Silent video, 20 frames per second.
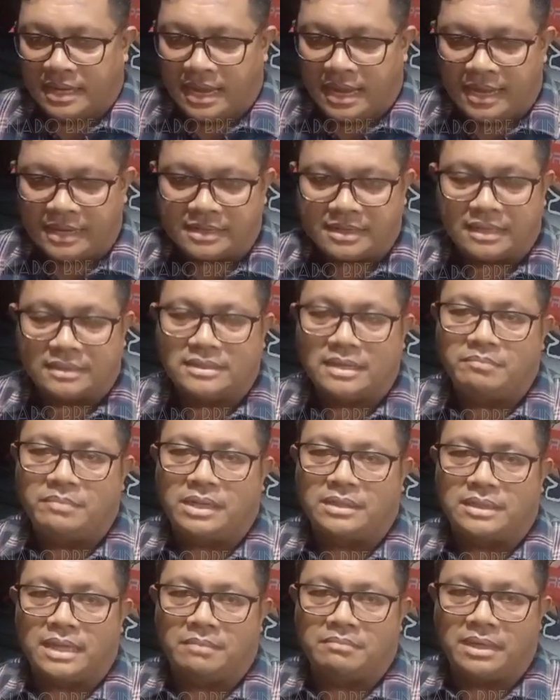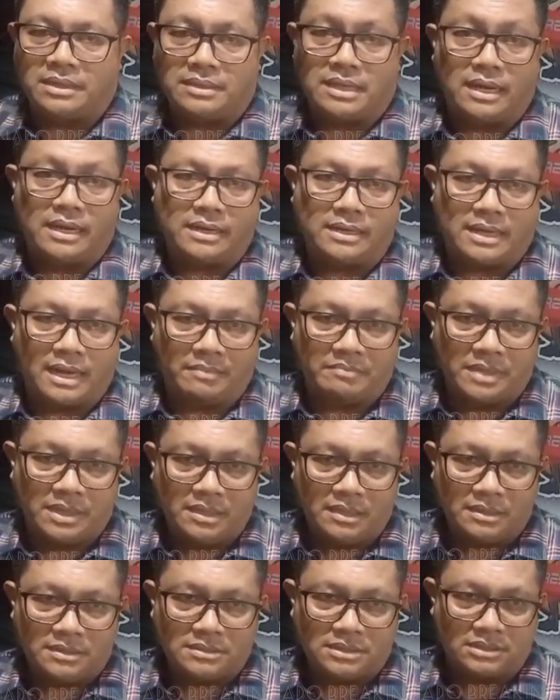harkat dan martabat klien
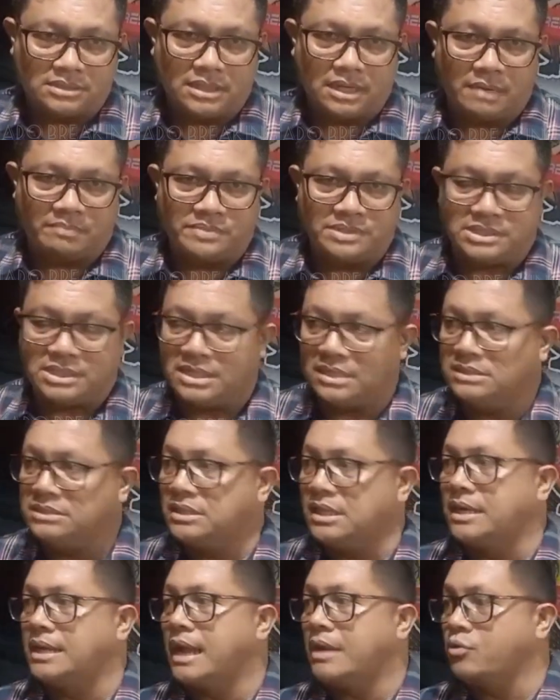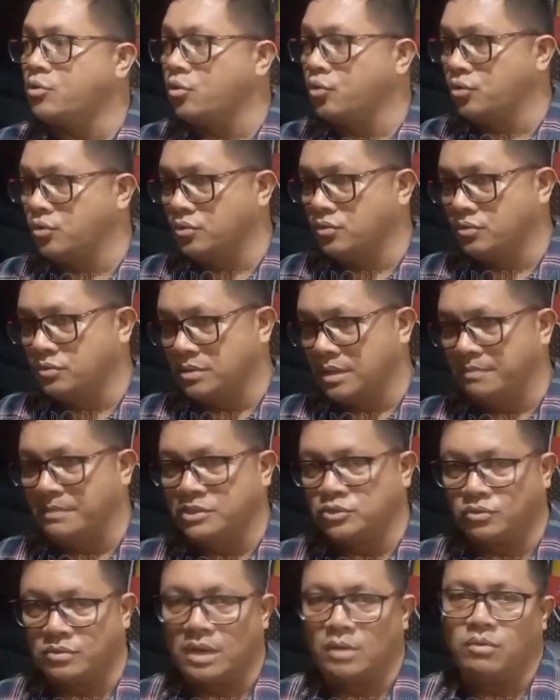kami secara psikis terganggu
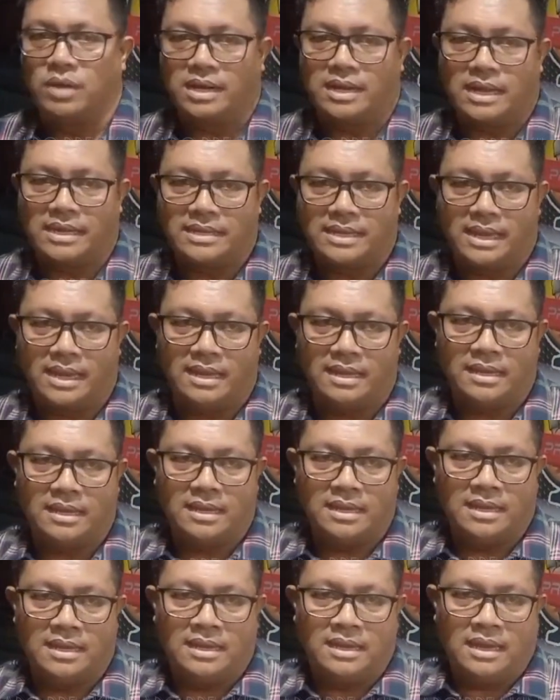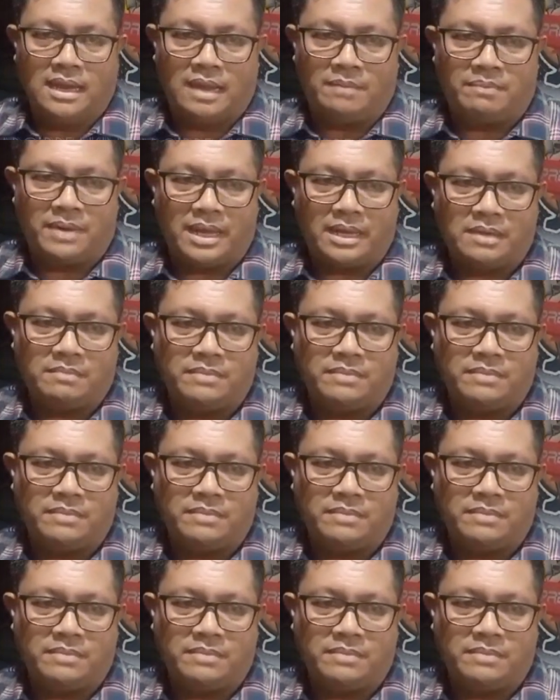termasuk keluarganya. Apalagi